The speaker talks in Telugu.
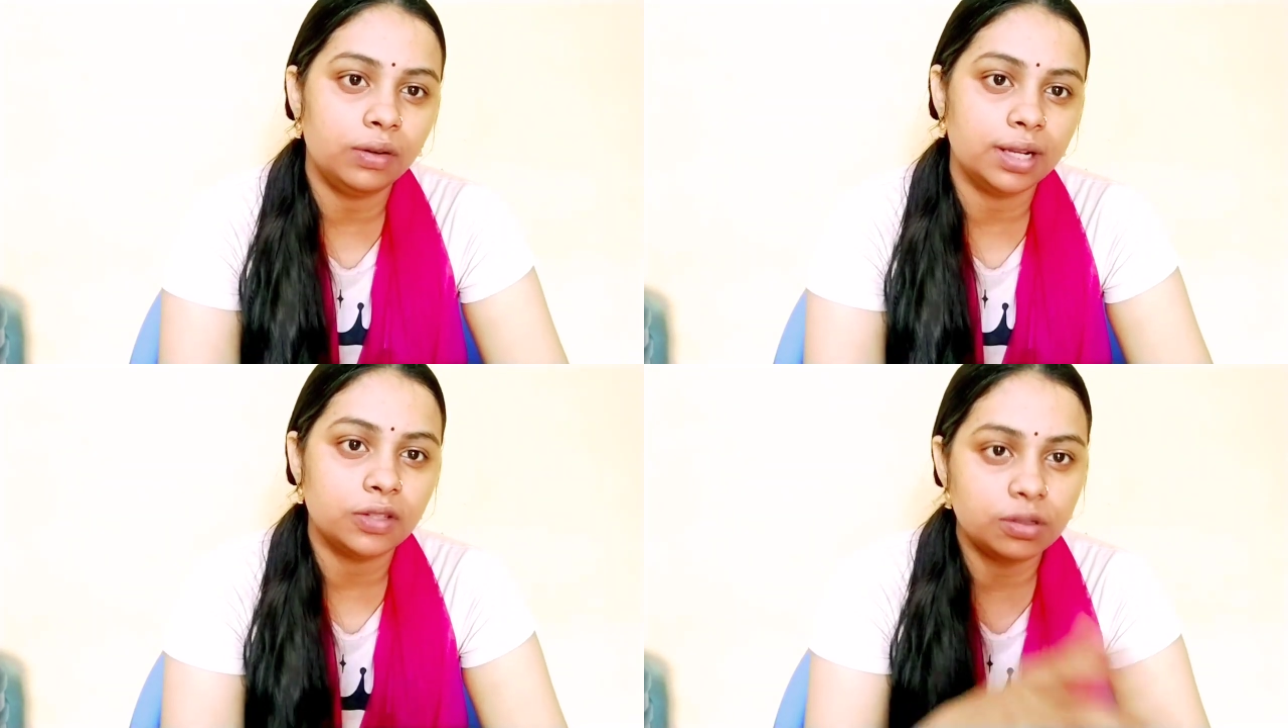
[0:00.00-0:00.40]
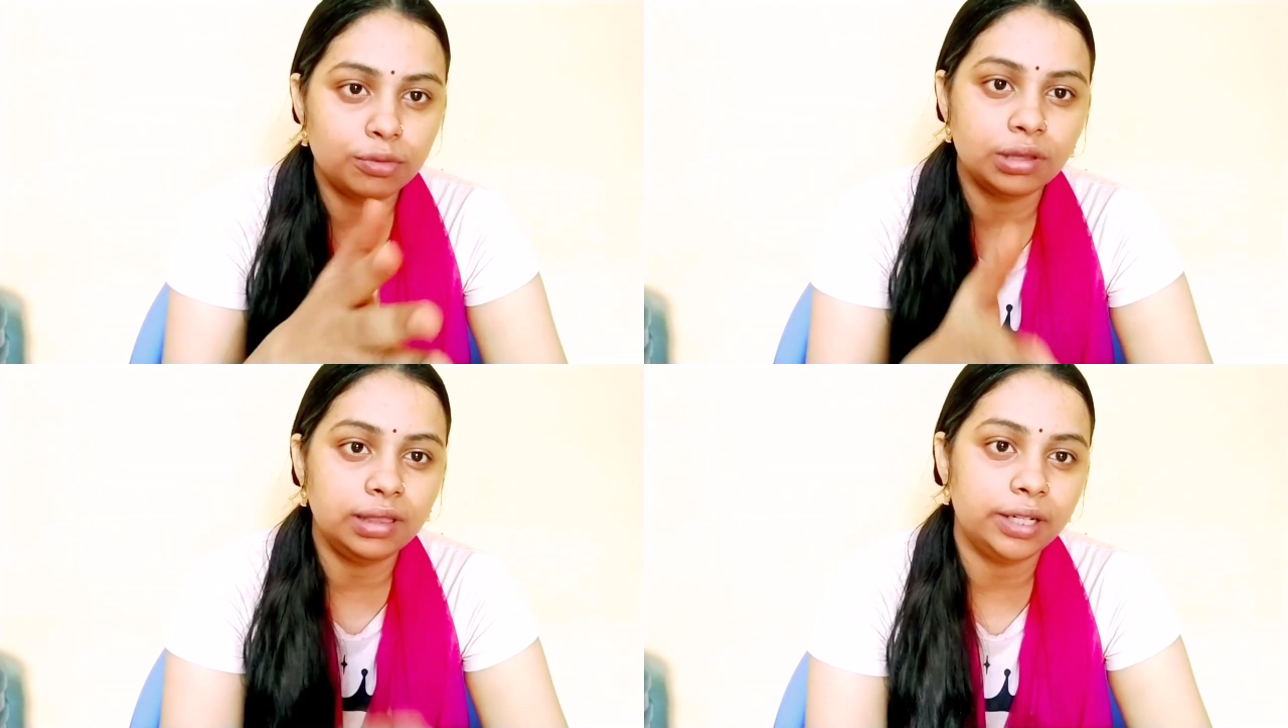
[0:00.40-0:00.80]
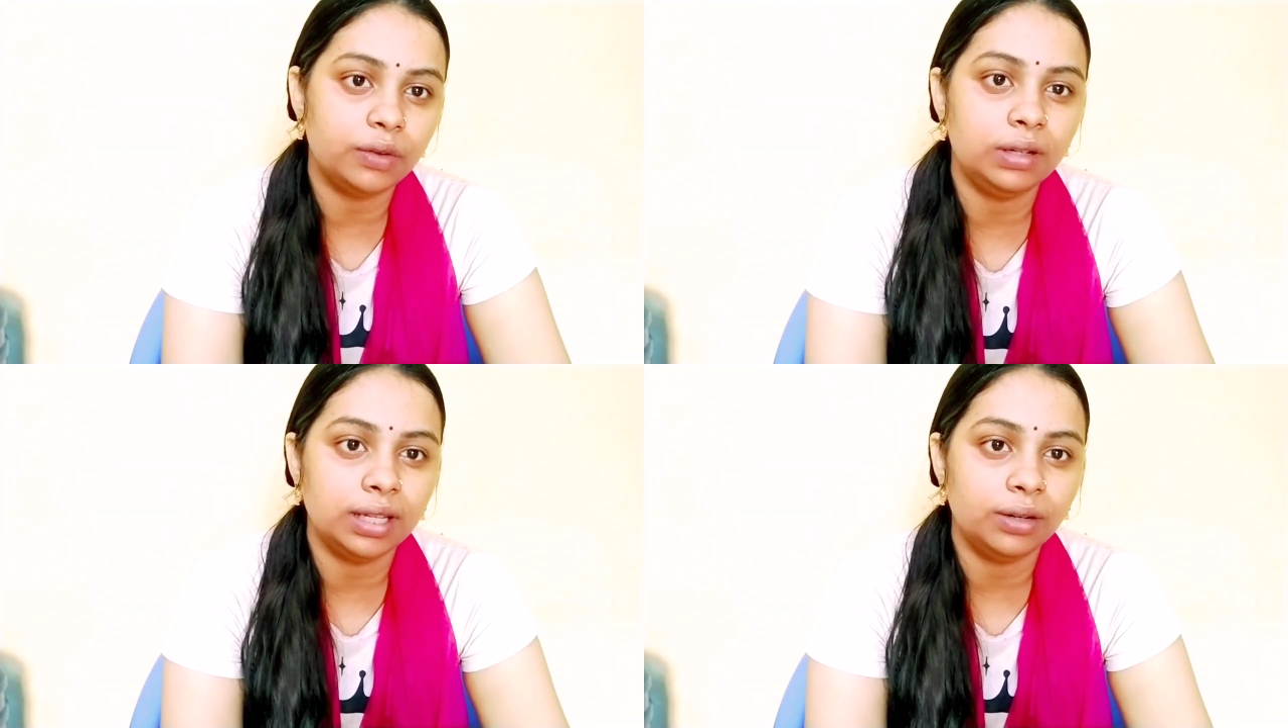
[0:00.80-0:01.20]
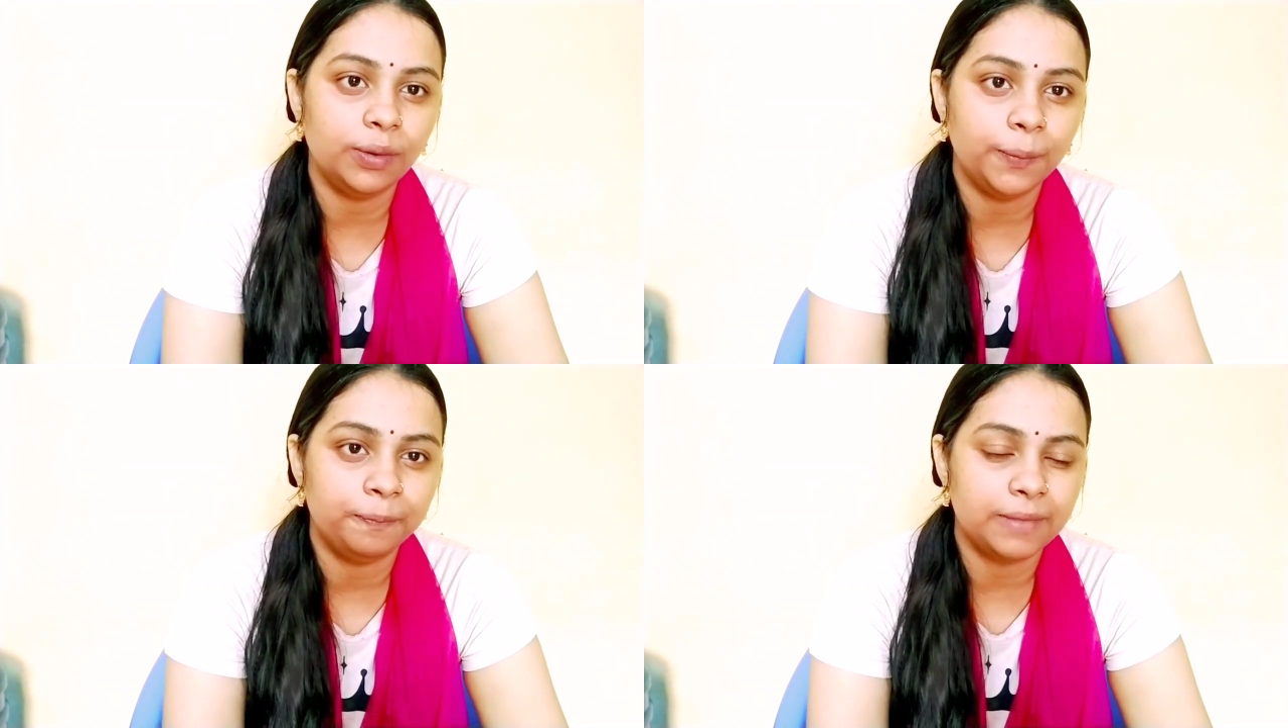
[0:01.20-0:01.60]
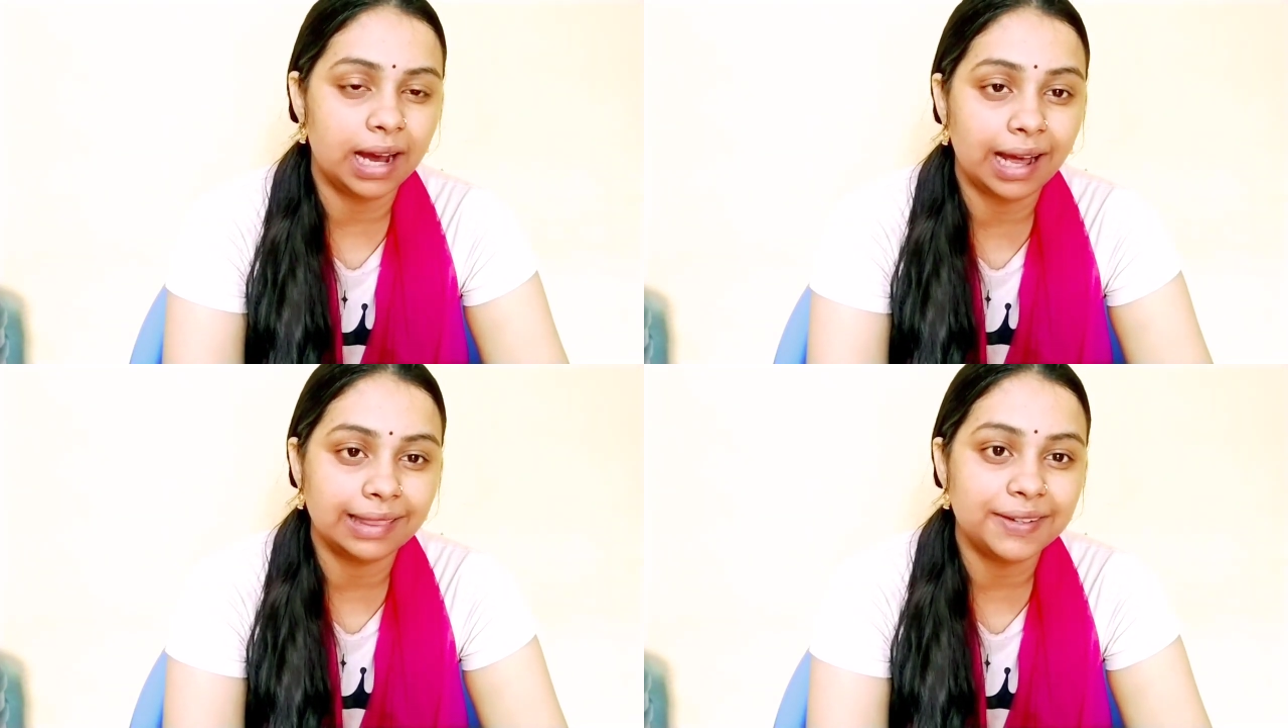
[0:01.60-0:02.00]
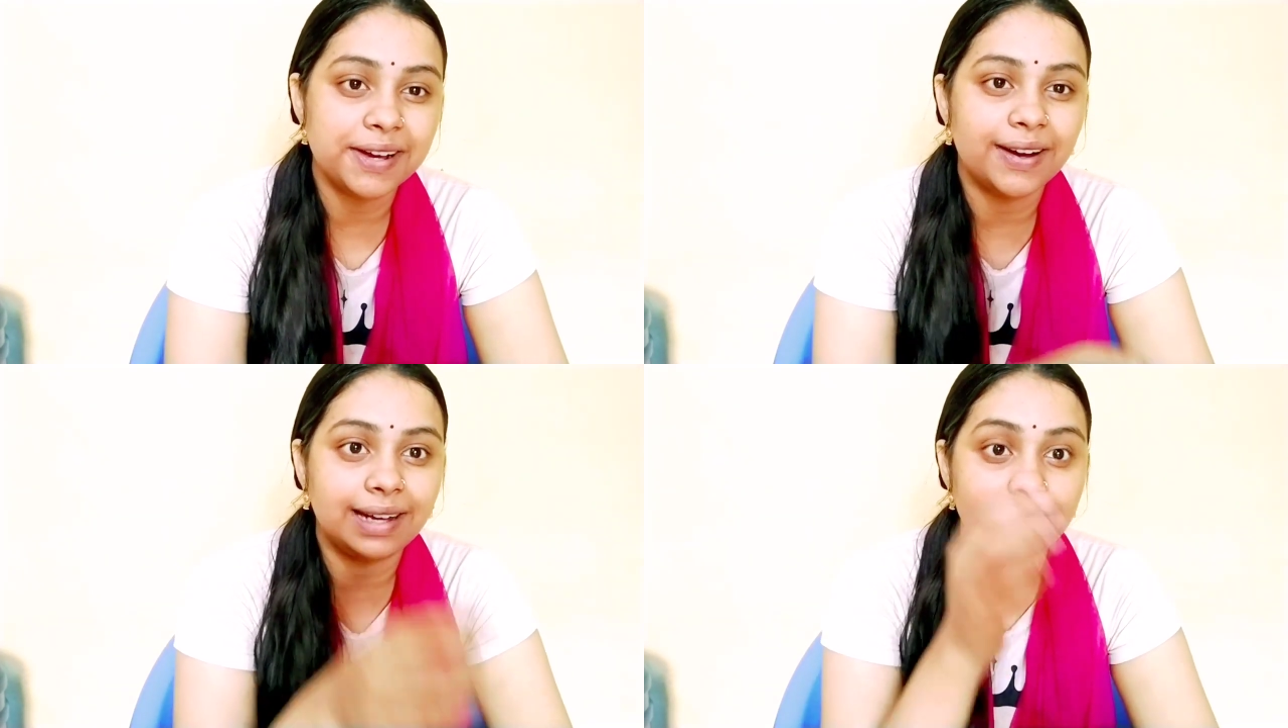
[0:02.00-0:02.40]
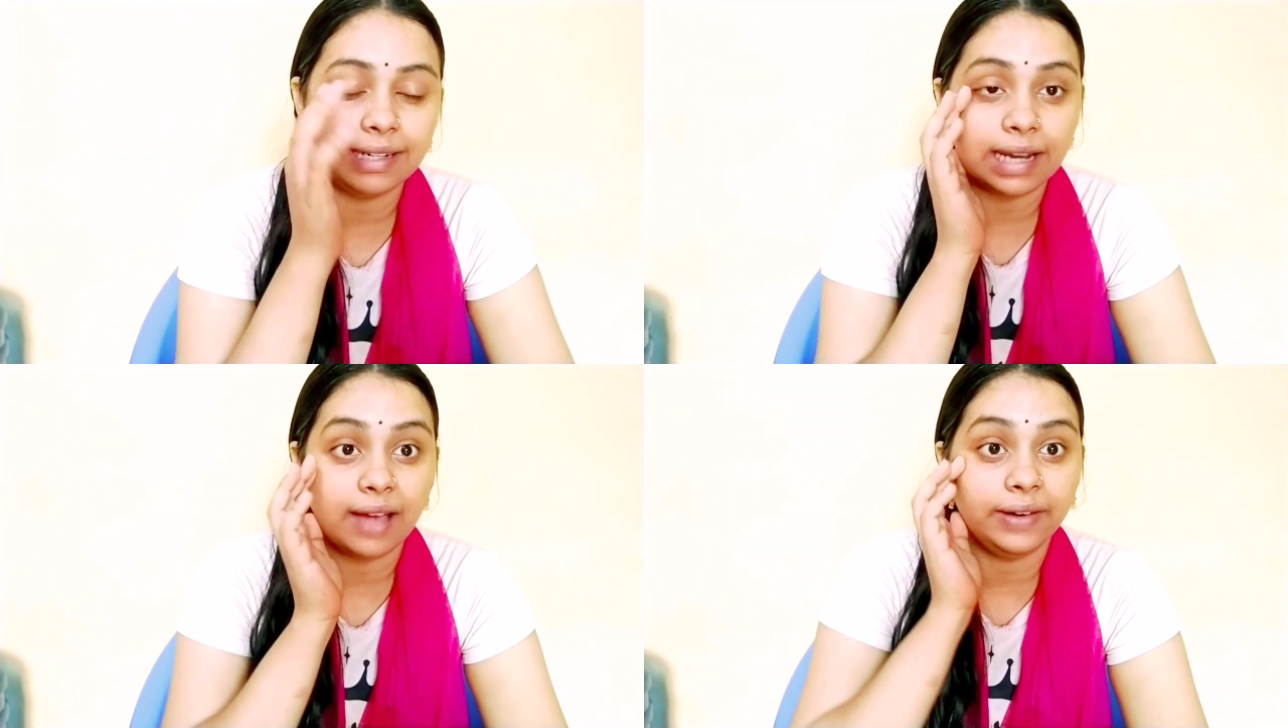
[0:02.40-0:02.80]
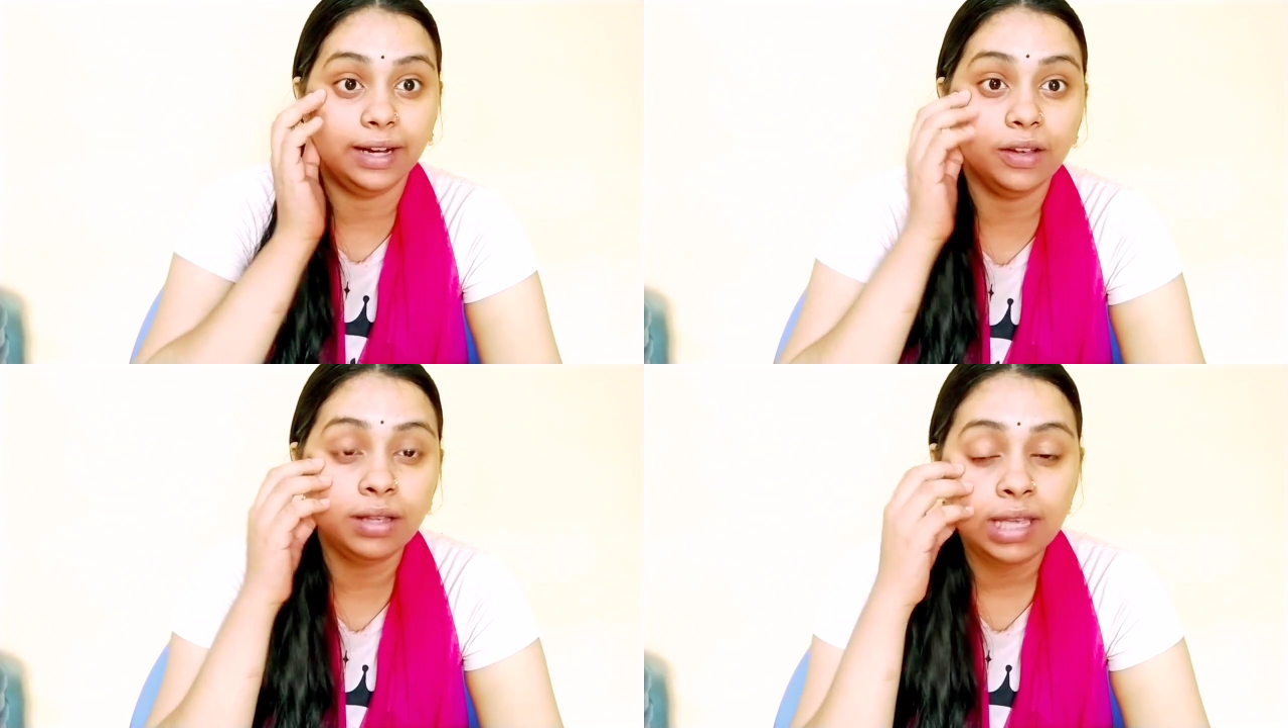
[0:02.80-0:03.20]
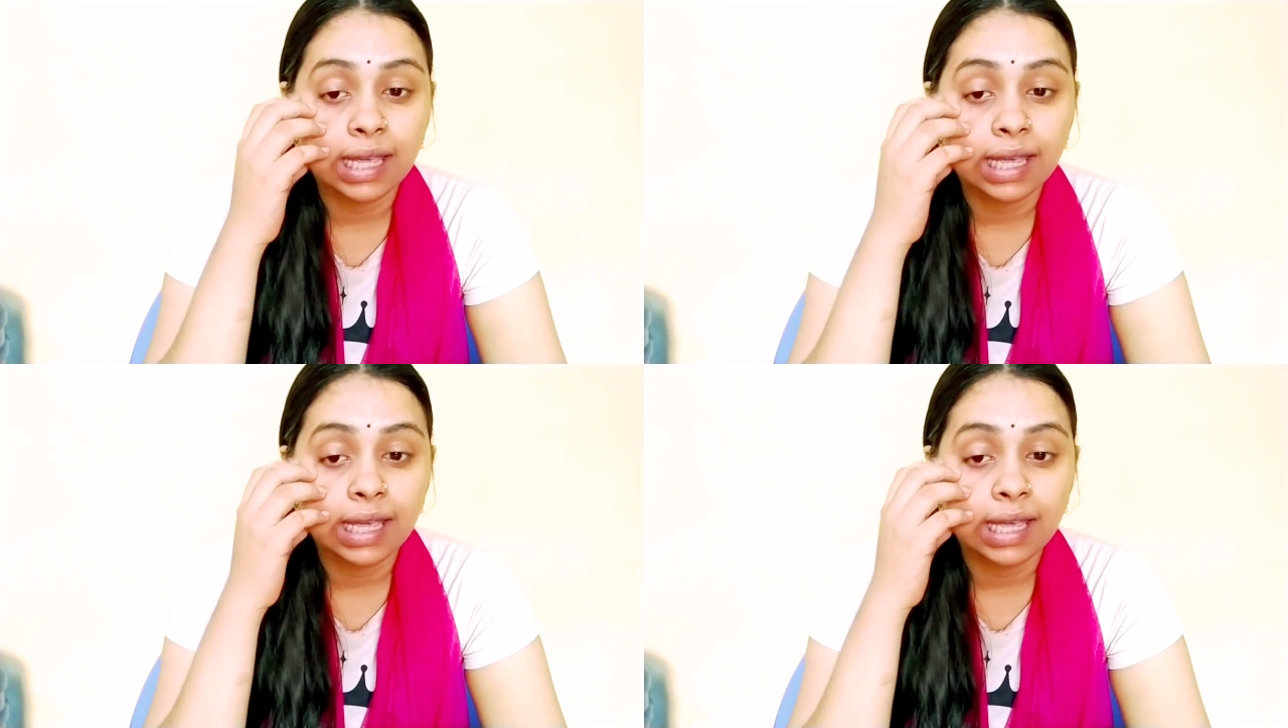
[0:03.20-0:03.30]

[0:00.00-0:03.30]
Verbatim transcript: కొట్టేసుకుని బూతులు తిట్టుకుంటారు నాకు అర్థం కావట్లేదు నేను నా వీడియో